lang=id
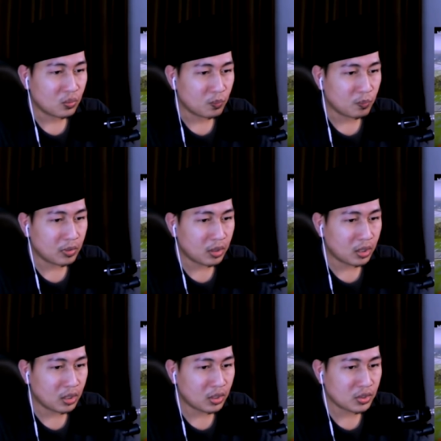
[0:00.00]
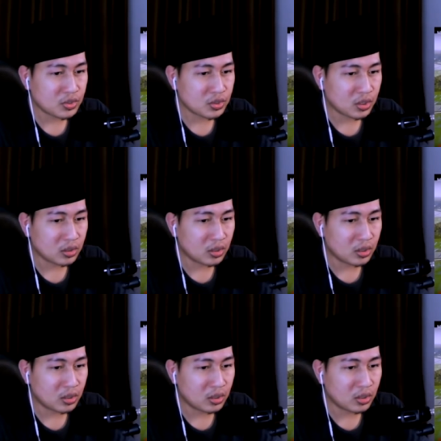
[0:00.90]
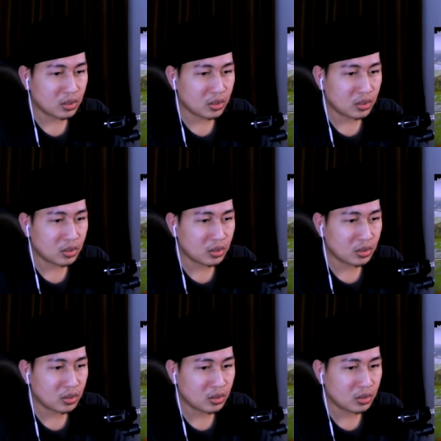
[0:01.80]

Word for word: Masya Allah